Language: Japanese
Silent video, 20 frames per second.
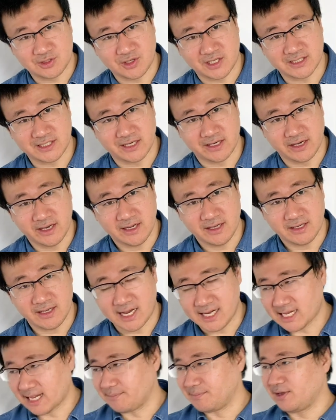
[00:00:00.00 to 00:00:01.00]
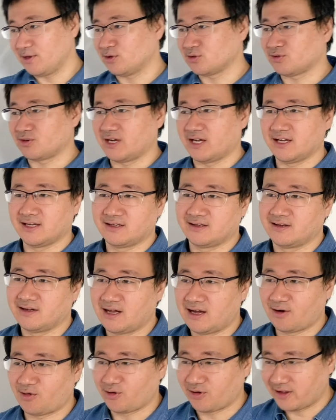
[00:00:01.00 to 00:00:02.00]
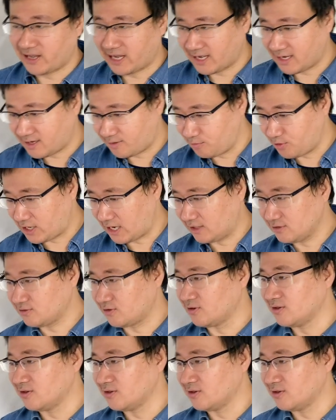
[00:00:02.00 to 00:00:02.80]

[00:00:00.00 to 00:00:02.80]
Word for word: る人がいたらね、あ、やめようとか、あ、これはもう買う